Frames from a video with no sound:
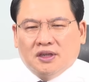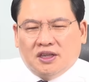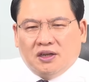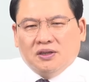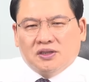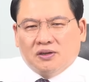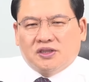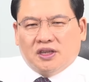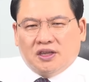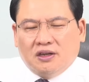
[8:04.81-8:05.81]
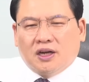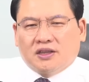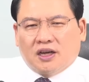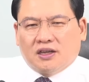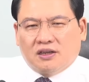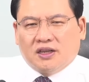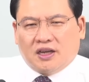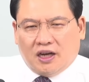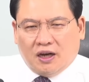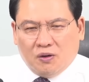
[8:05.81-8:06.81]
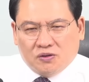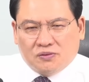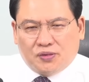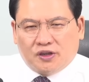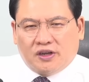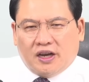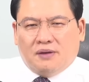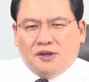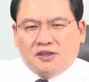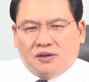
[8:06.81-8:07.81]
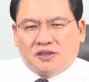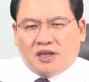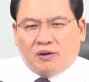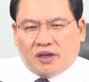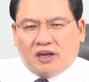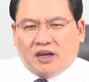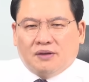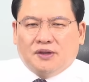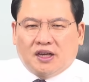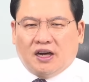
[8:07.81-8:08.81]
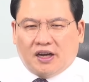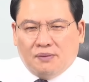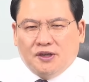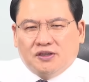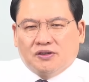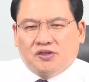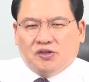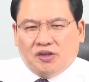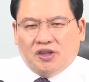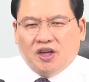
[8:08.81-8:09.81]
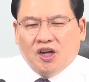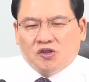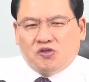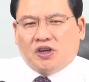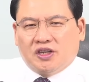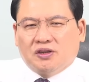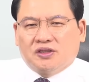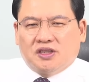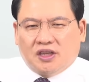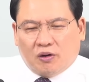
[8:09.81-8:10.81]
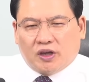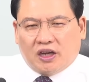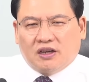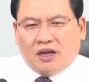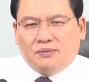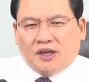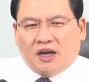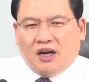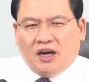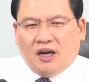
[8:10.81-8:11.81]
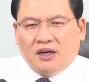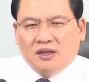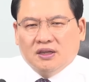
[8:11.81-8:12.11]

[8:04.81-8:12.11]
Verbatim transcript: 이런 정치 이걸 갖다가 그러니까 홍준표는 레밍 정치라고 얘기하는 거 아닙니까? 레밍 정치, 주새끼 정치라고 얘기하는 거 아닙니까?